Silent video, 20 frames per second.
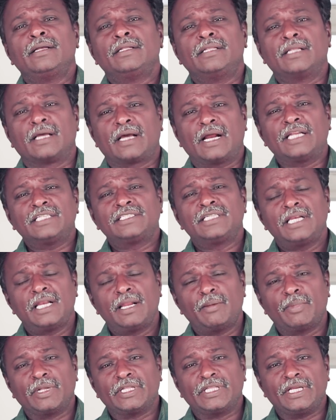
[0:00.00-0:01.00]
இந்த
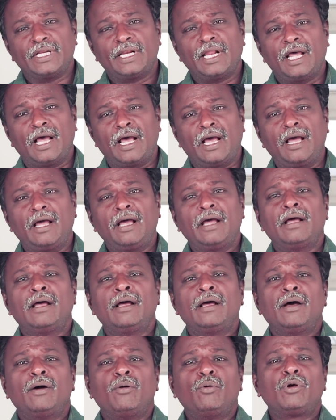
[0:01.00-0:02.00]
கடைசியிலலாம் பார்த்தீங்கன்னா
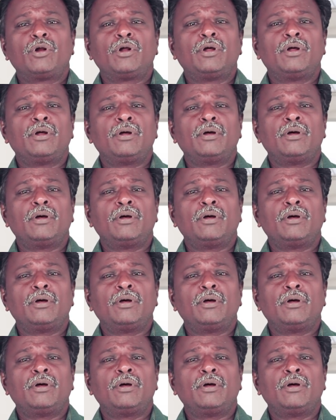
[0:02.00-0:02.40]
ஒரு